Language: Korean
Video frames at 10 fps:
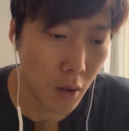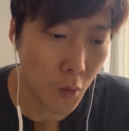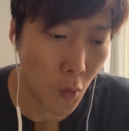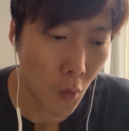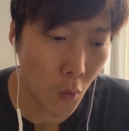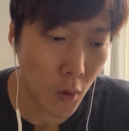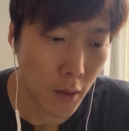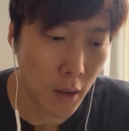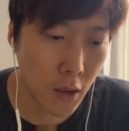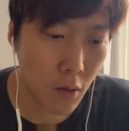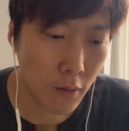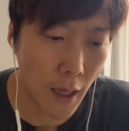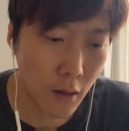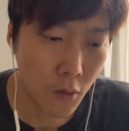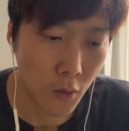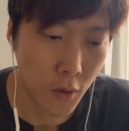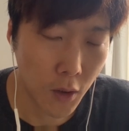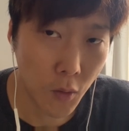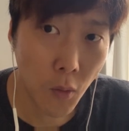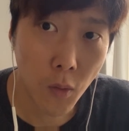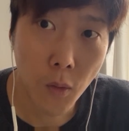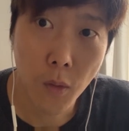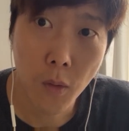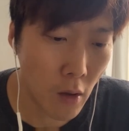그리고 디지털 테크놀로지 쪽